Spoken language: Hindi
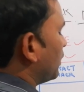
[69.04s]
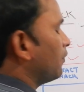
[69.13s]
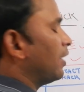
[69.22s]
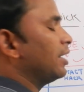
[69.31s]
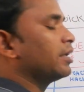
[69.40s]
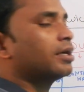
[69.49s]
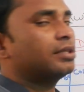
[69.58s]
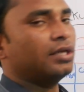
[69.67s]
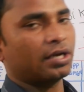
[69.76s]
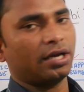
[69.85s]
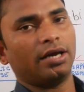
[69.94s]
में डिवाइड कर
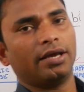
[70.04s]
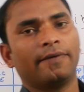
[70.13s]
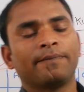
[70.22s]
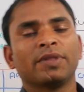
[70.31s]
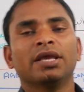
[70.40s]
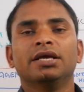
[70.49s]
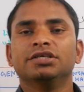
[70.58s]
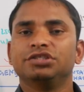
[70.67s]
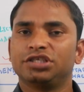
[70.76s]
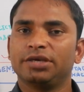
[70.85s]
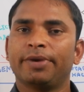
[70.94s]
दिया गया है
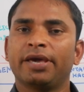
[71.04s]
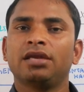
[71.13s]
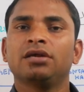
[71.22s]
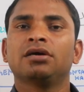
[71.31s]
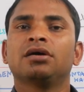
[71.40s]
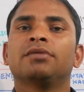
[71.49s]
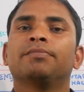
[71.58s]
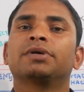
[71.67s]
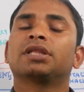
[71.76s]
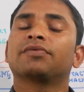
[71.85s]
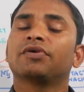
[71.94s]
जीमेल
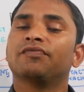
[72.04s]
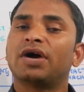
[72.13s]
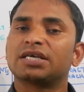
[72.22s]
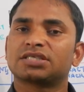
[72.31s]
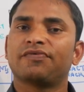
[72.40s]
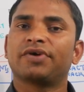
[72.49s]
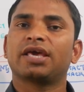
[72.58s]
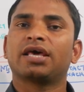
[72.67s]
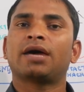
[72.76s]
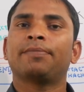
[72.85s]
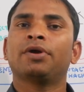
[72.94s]
मतलब कि व्हाट्सएप
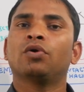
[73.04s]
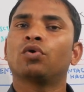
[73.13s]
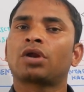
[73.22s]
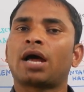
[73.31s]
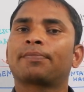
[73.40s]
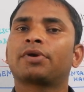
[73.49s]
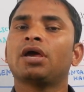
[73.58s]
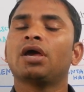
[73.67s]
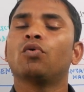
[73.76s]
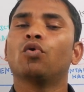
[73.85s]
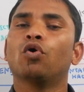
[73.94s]
वगैरह पे और आपके
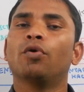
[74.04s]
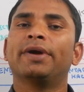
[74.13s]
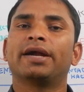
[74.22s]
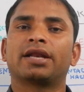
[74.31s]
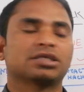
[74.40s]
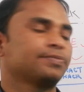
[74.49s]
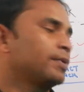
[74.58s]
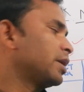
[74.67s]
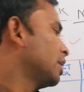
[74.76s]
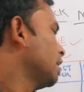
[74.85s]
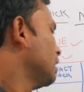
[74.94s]
होम एड्रेस पे